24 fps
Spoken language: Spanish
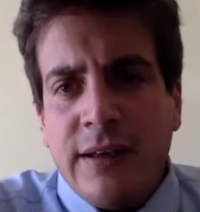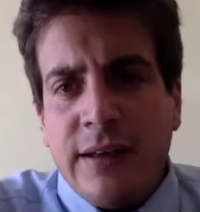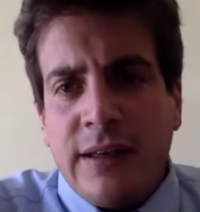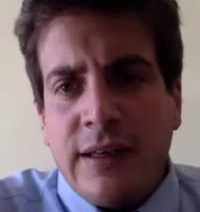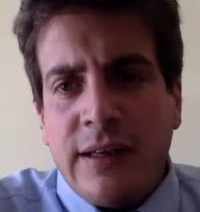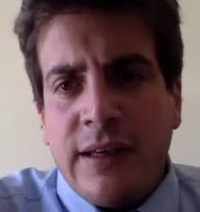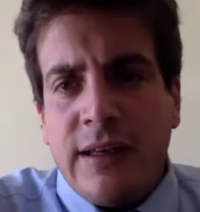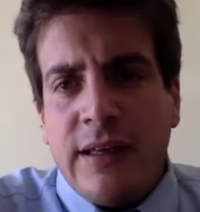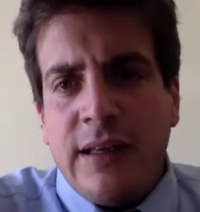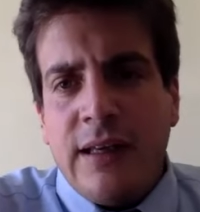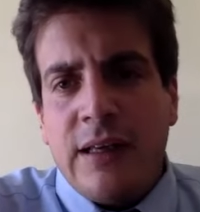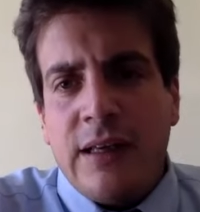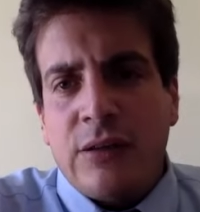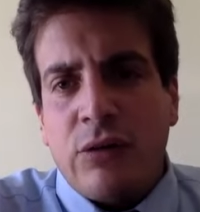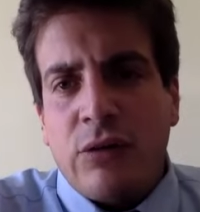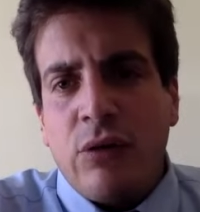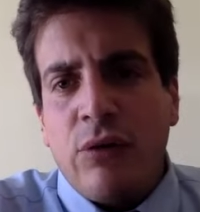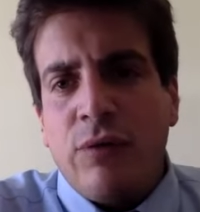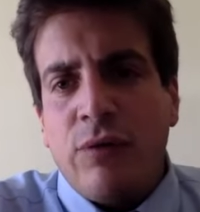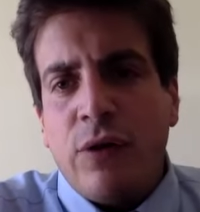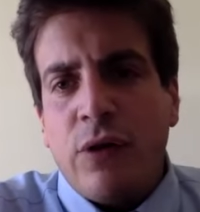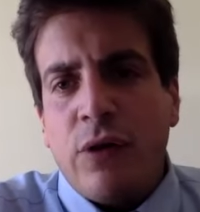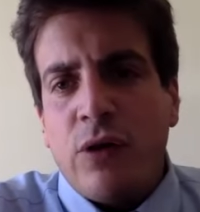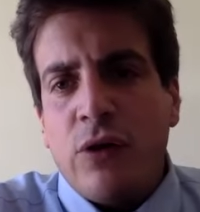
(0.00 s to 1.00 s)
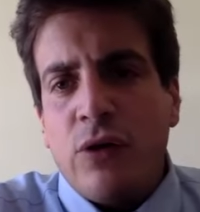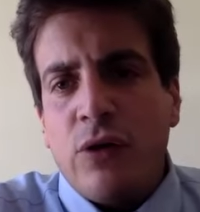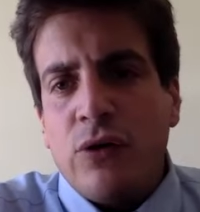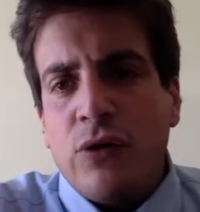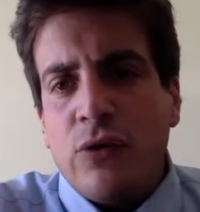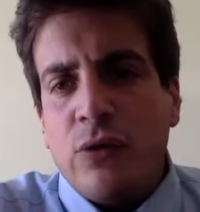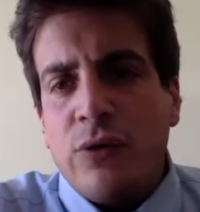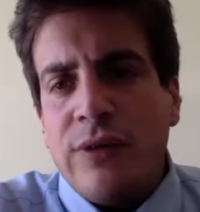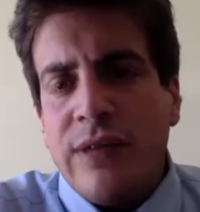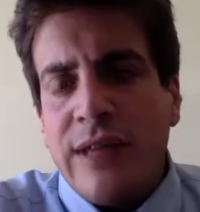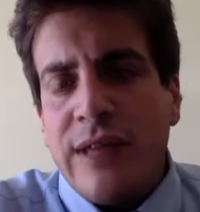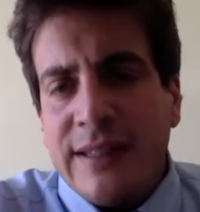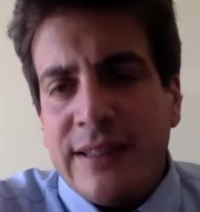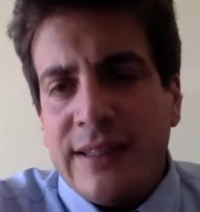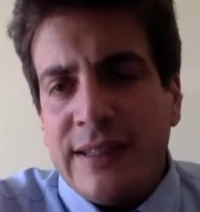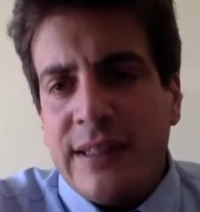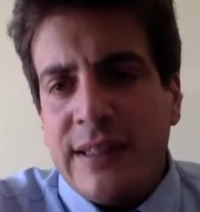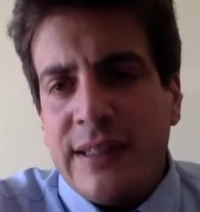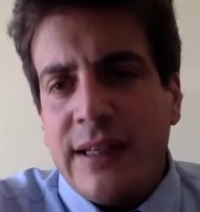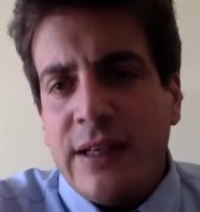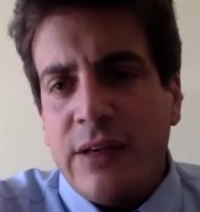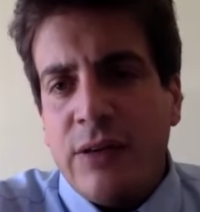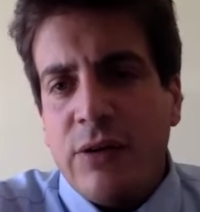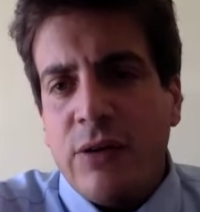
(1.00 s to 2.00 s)
el triunfo es
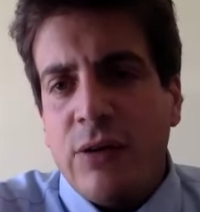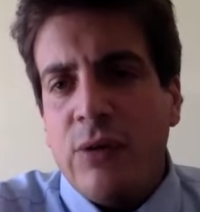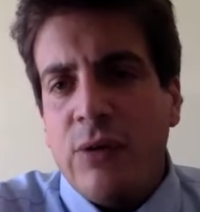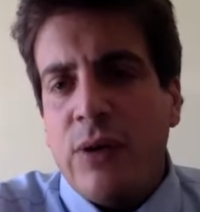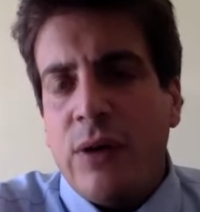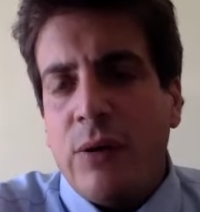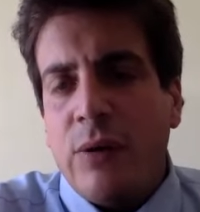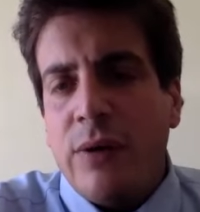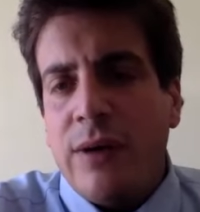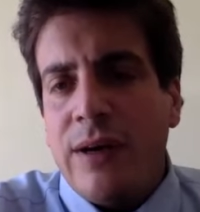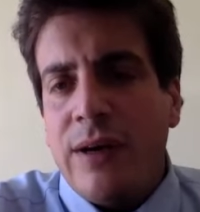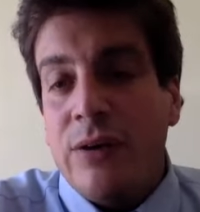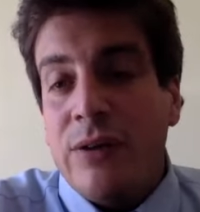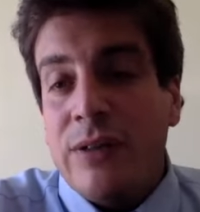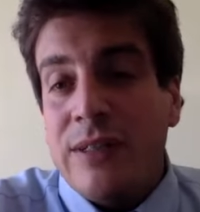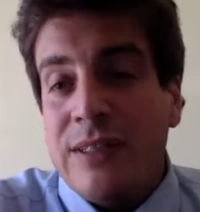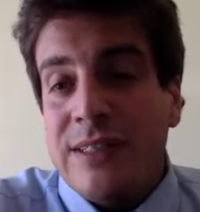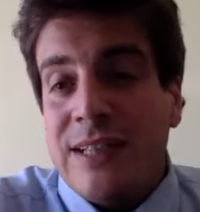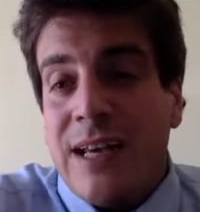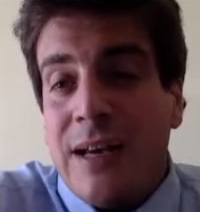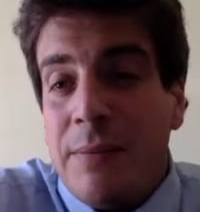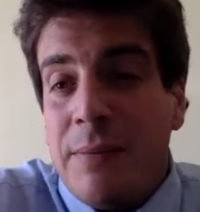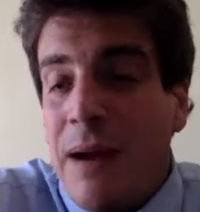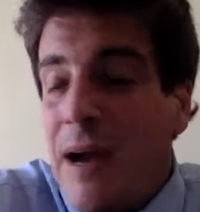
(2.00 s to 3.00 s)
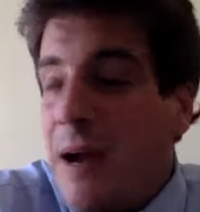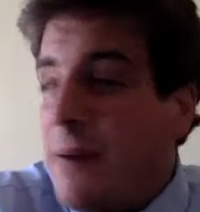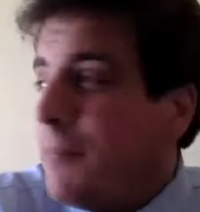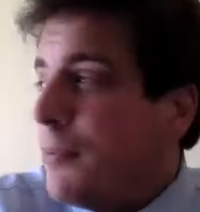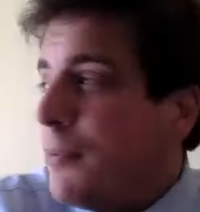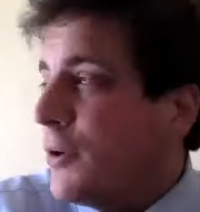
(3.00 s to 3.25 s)
contundente y creo que es una buena noticia además,